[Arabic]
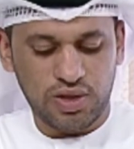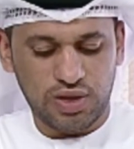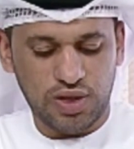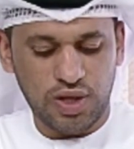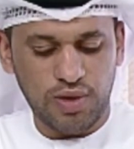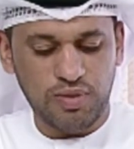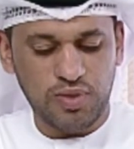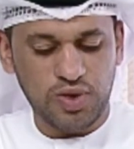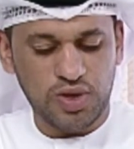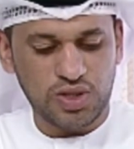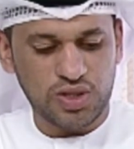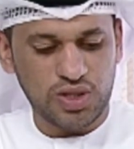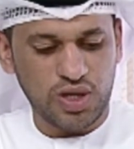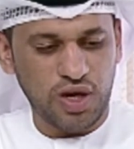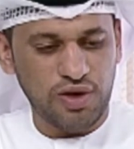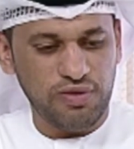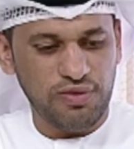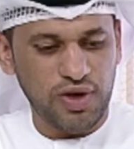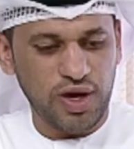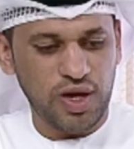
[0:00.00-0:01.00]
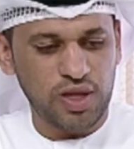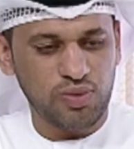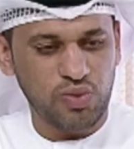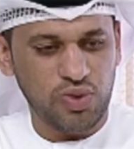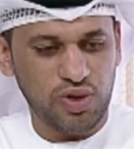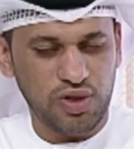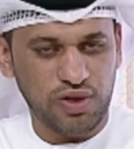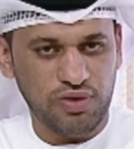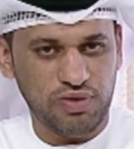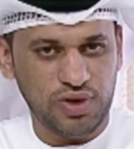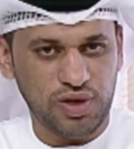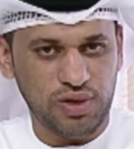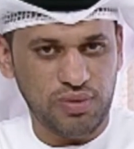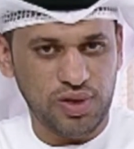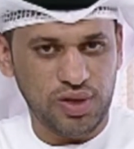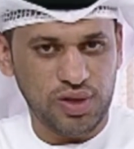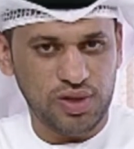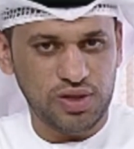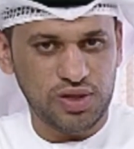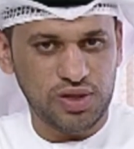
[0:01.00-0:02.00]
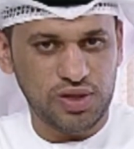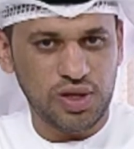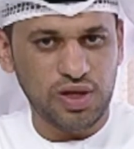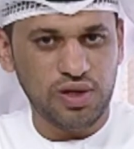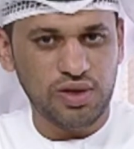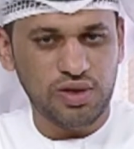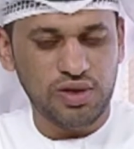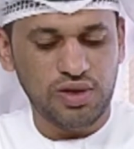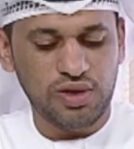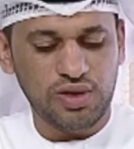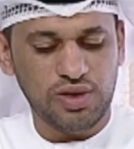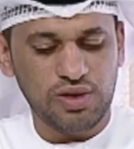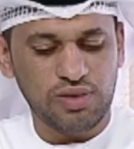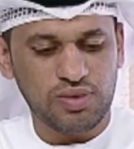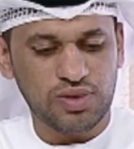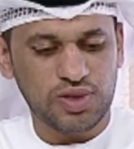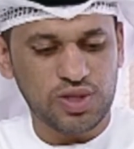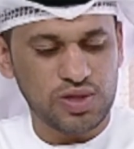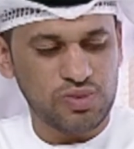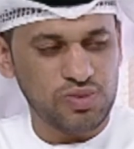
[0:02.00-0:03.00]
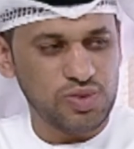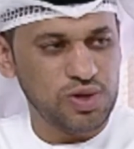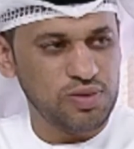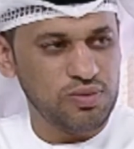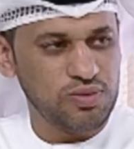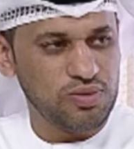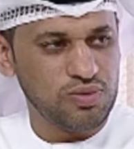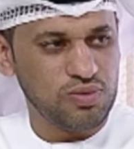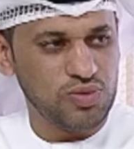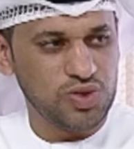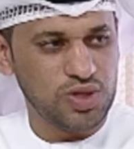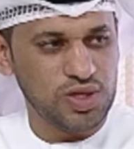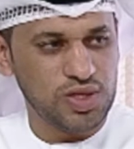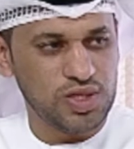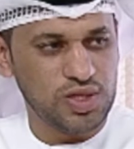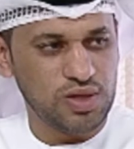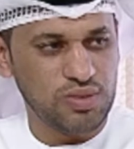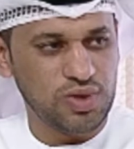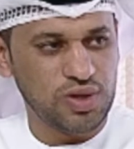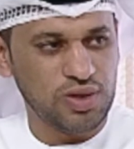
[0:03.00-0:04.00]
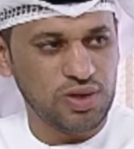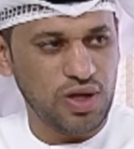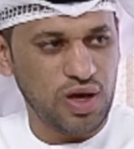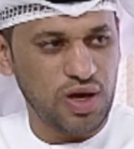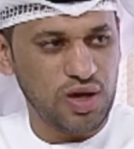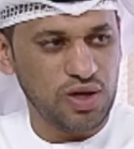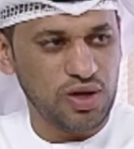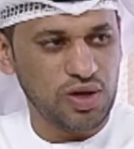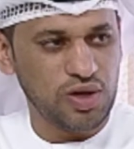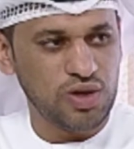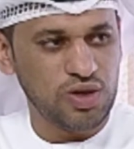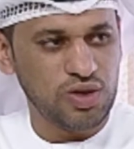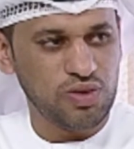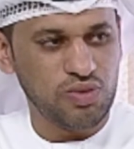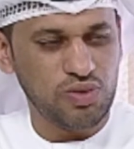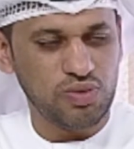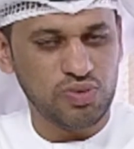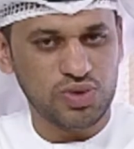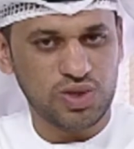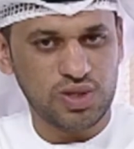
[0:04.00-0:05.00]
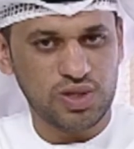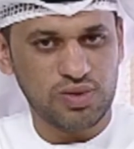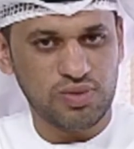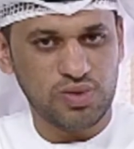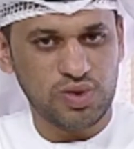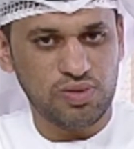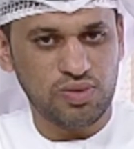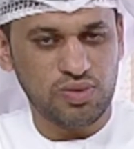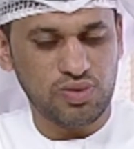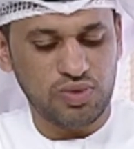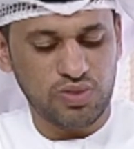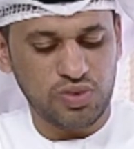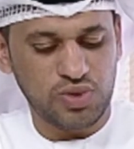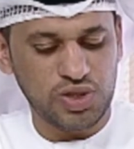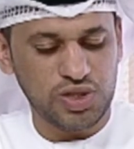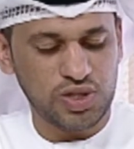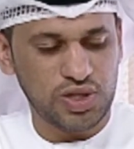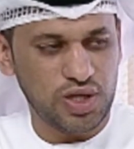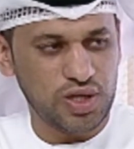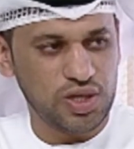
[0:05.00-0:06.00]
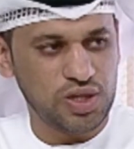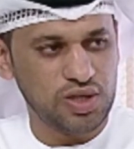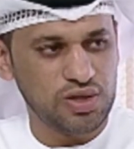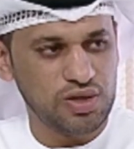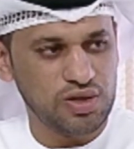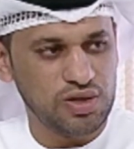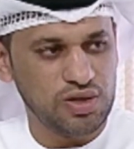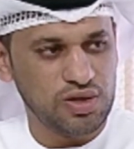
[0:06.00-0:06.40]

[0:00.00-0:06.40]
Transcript: تم بإشراف أحد موظفين البلدية بتصميم مجسم للطائرة ومجسم للشهيد